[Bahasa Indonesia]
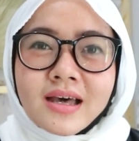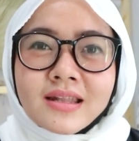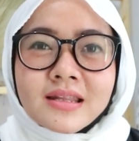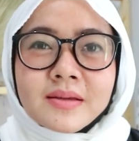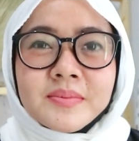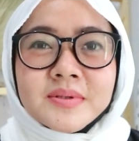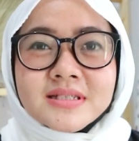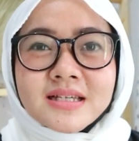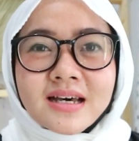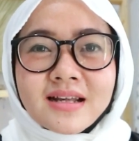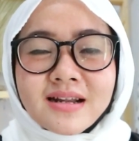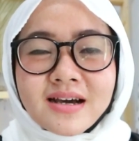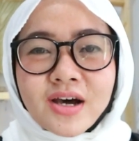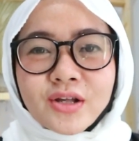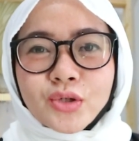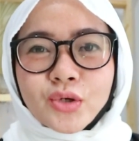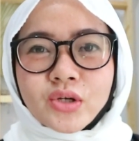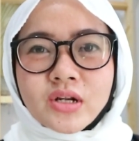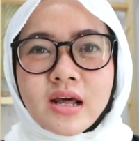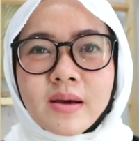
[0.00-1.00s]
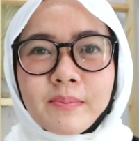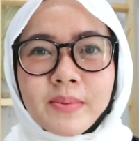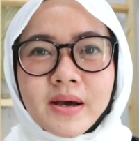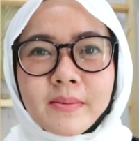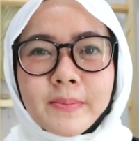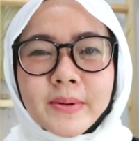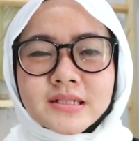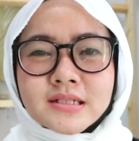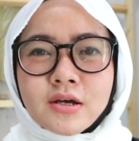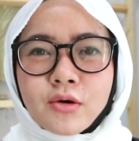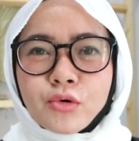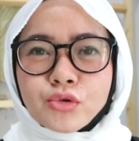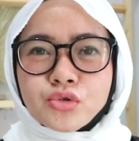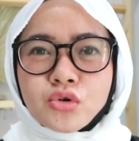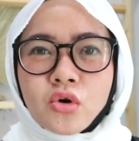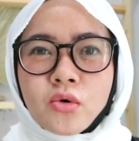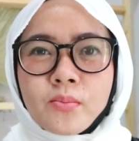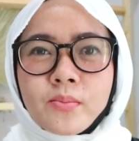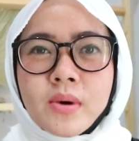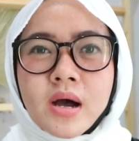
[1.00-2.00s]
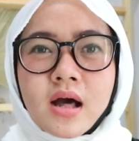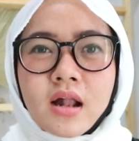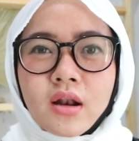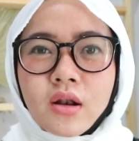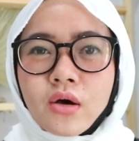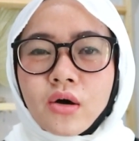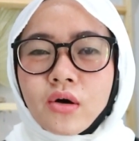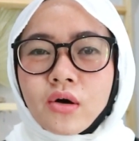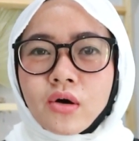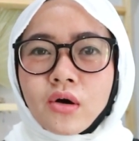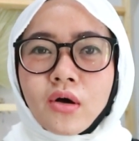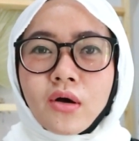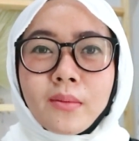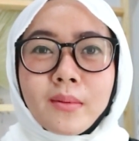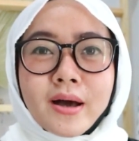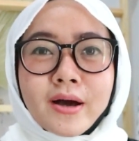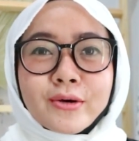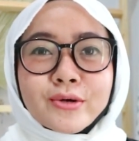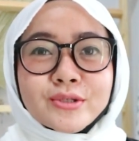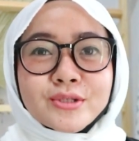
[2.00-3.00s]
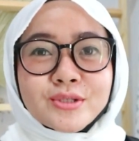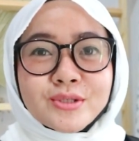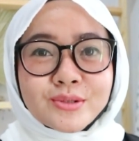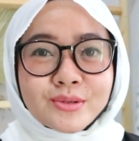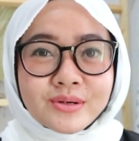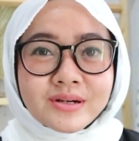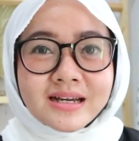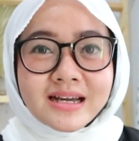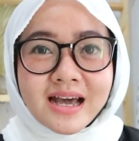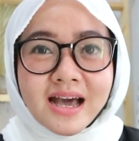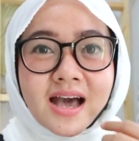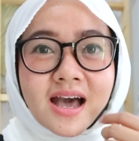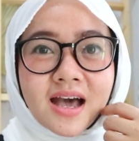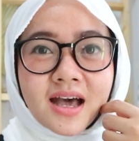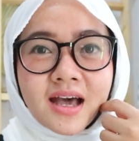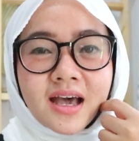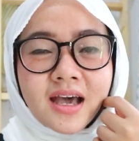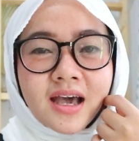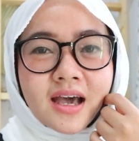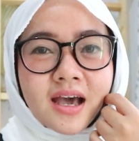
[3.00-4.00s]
tapi sekarang nggak tau kenapa pas aku coba loh kok bagus juga